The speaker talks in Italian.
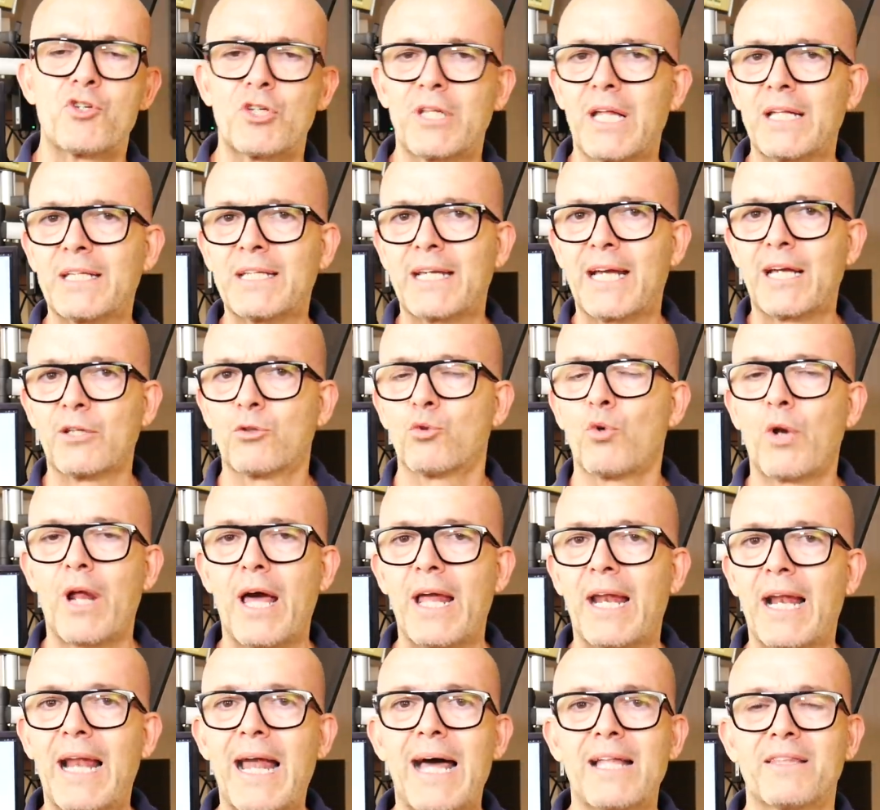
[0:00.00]
capacità di
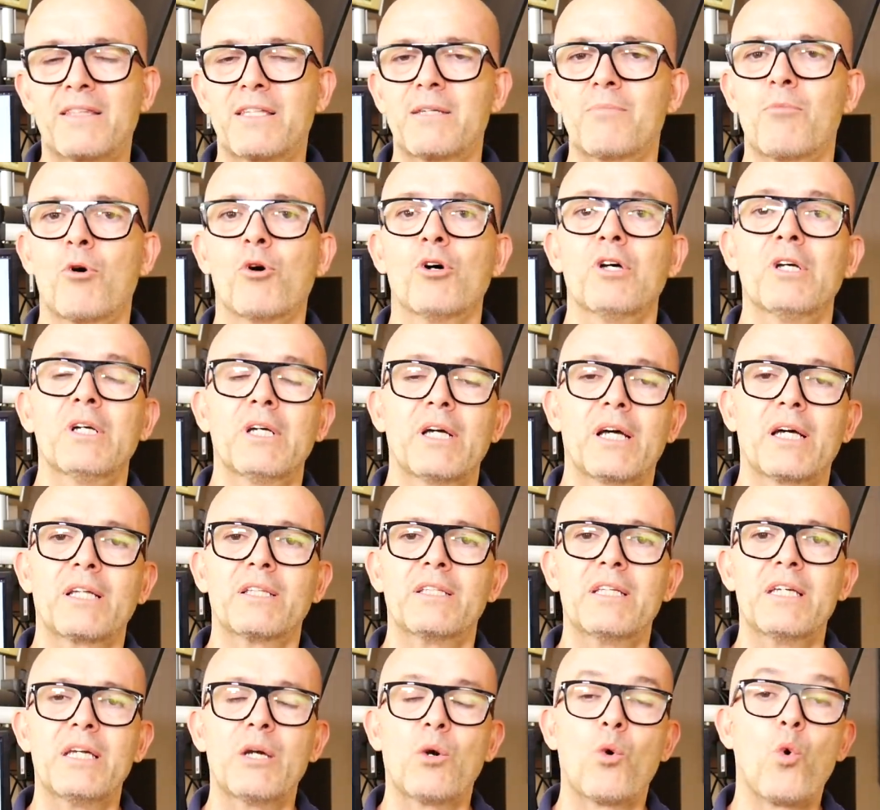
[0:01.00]
catturare l'attimo
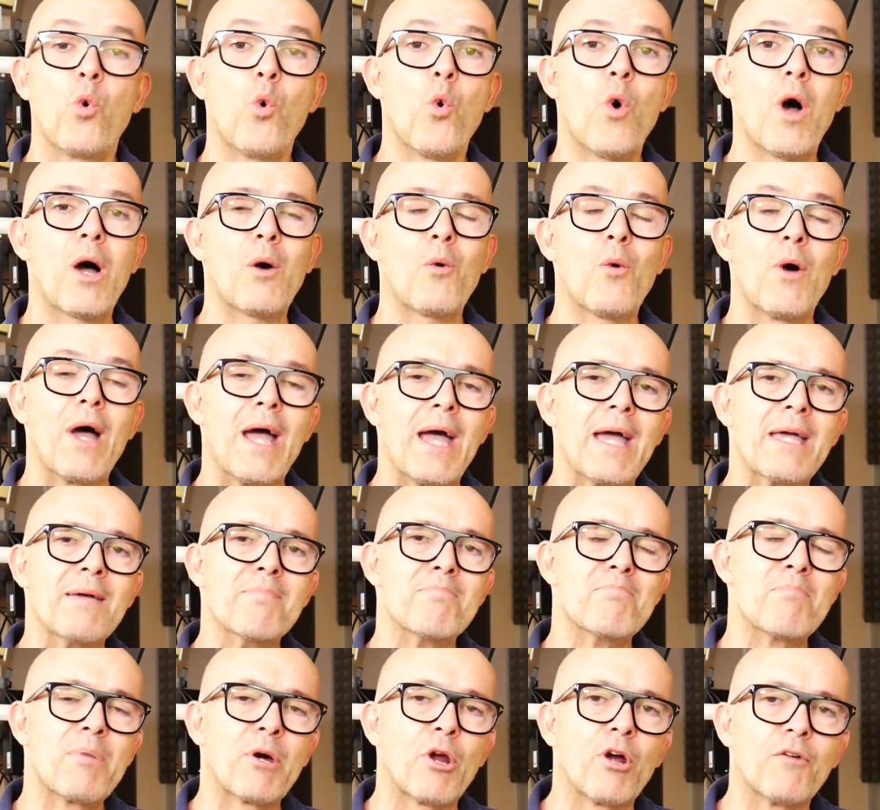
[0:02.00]
eh, di
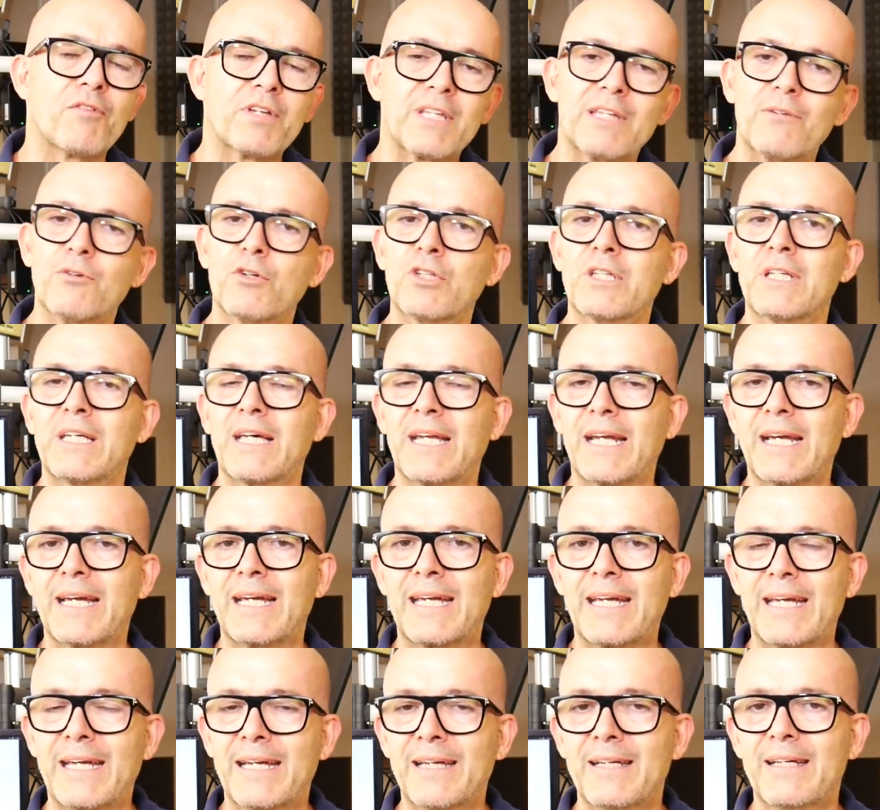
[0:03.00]
Huawei, però vi devo
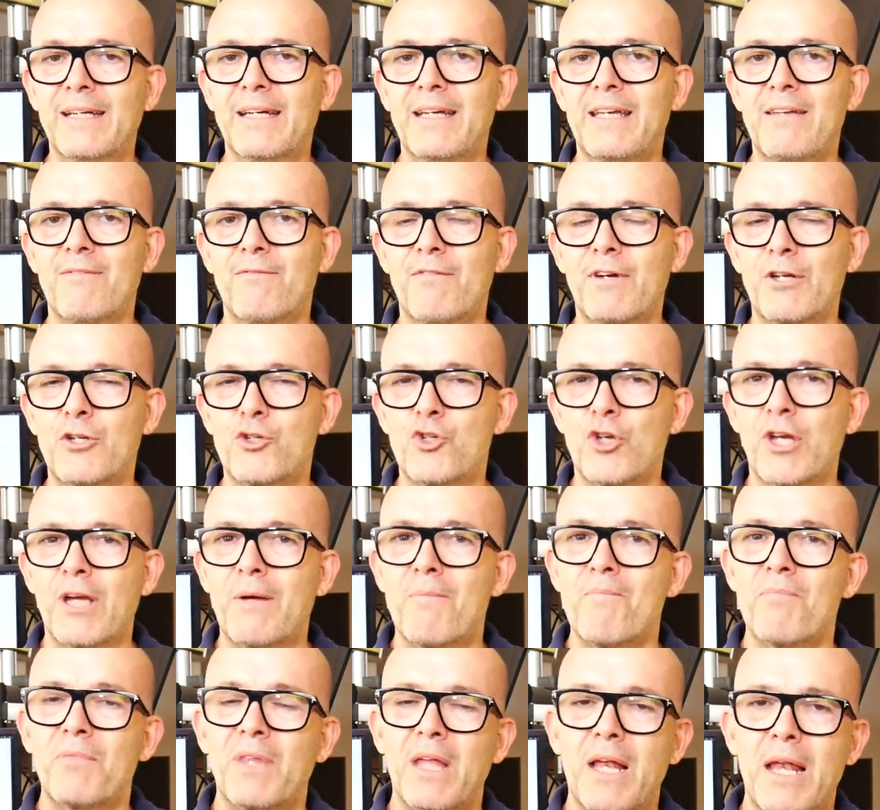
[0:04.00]
dire che
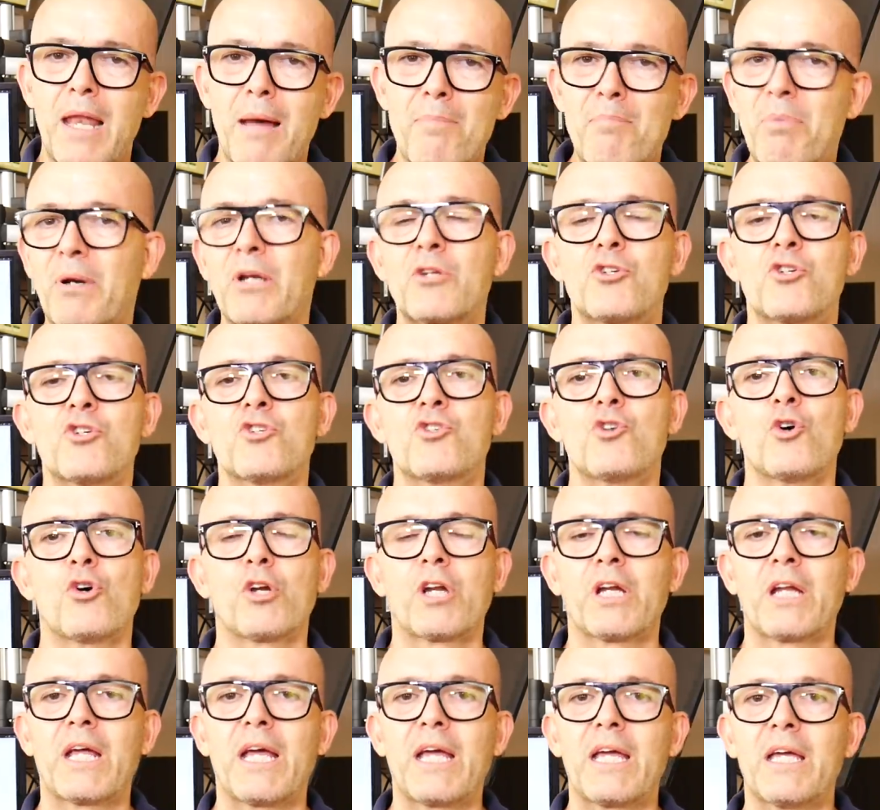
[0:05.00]
invece la
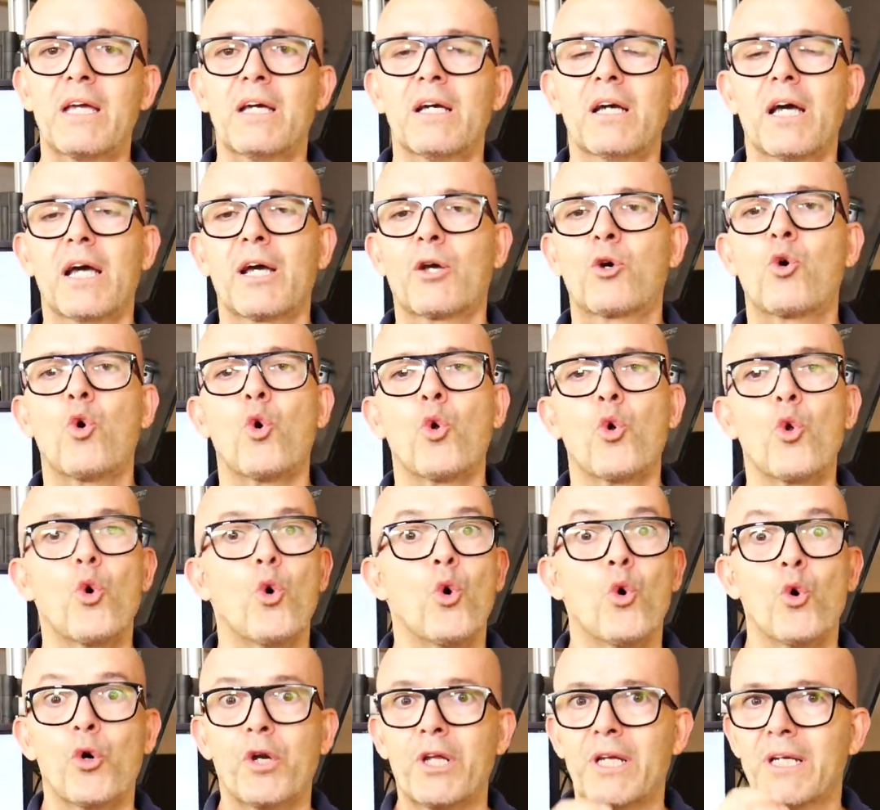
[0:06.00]
precisione nei eh,
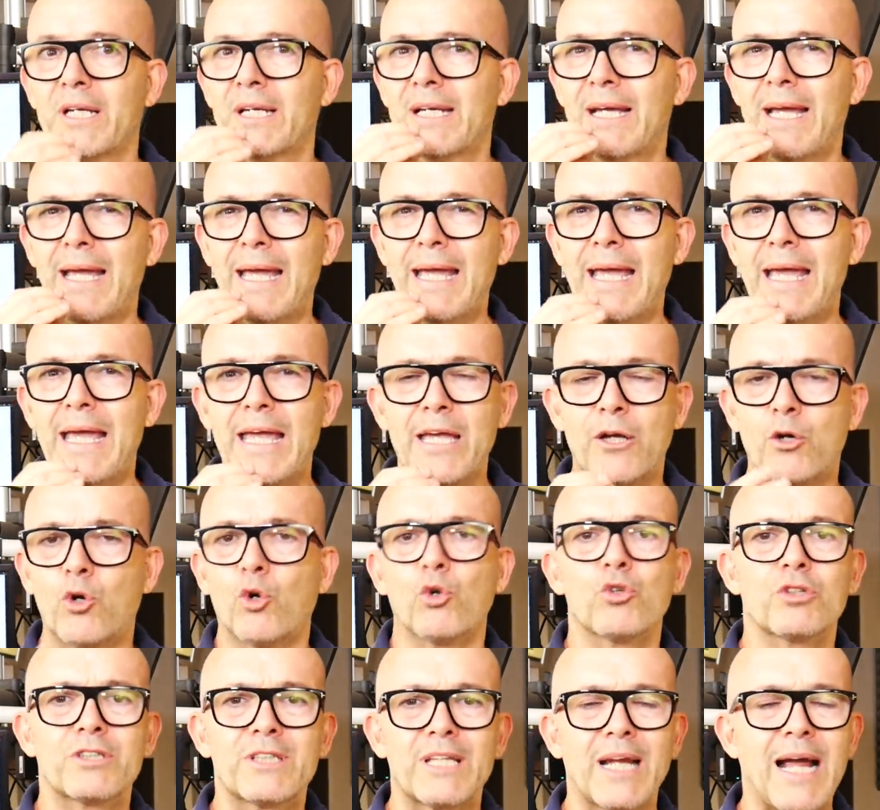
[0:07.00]
colori
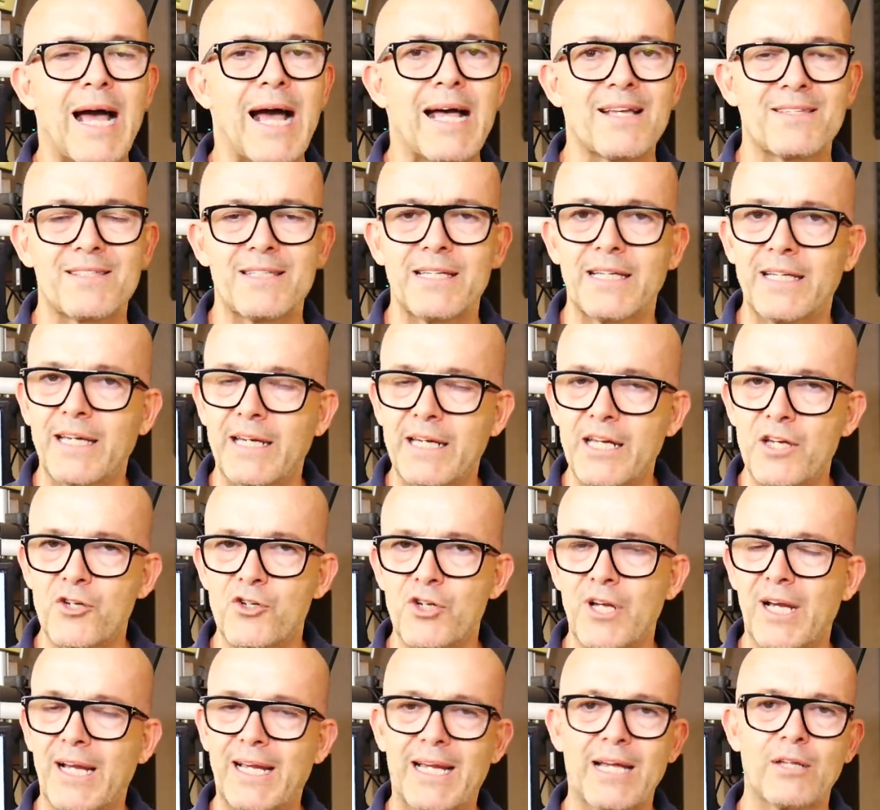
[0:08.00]
e i contrasti che
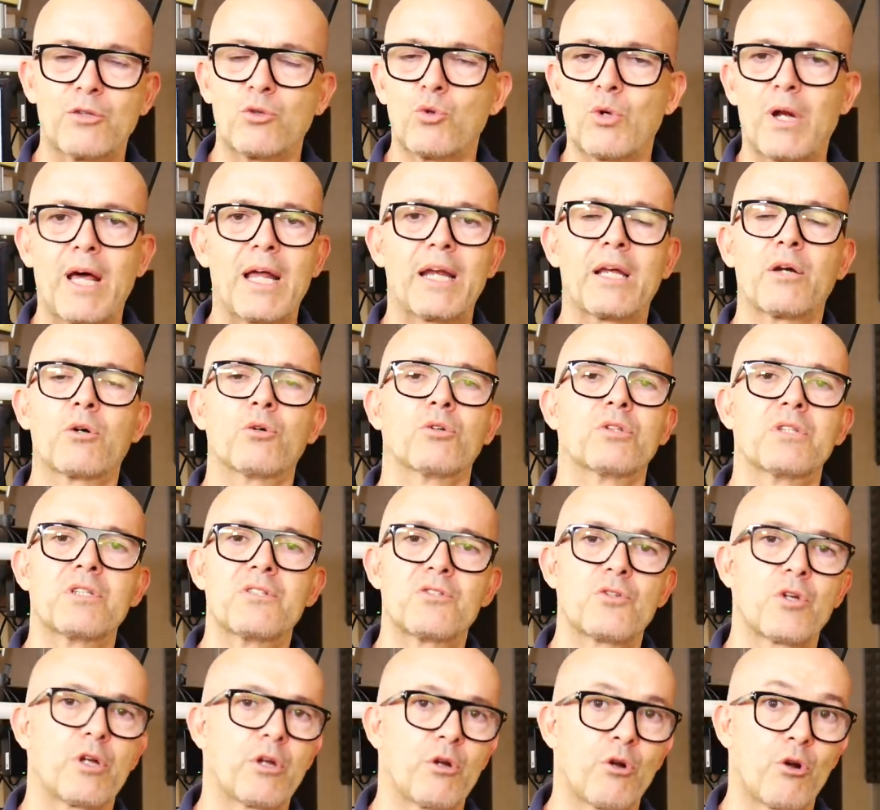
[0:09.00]
riesce a catturare in
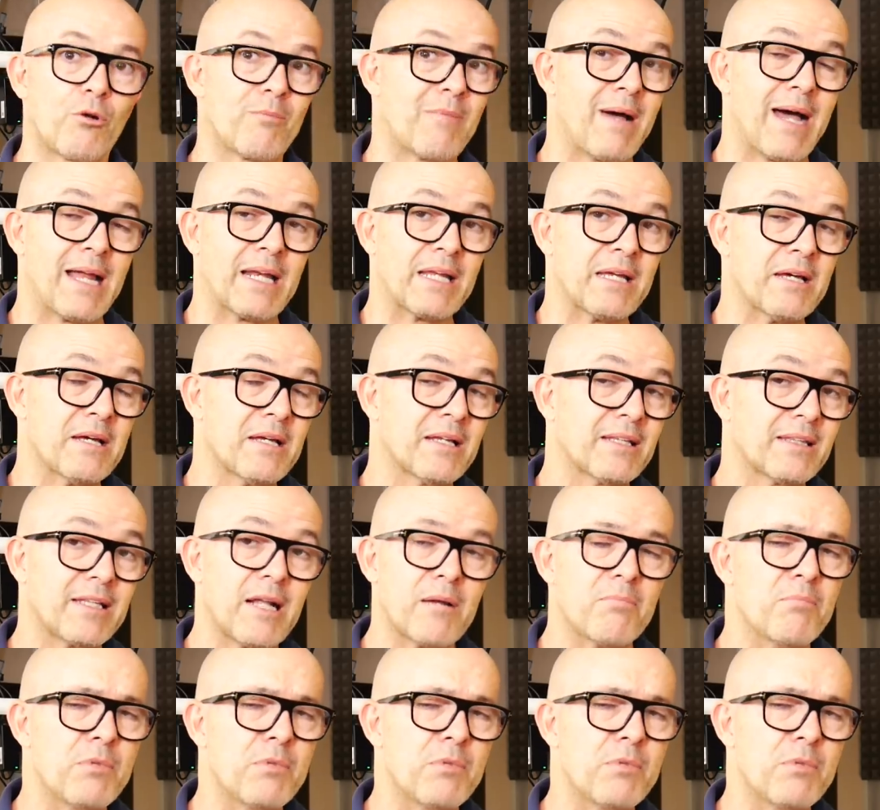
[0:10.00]
condizioni normali,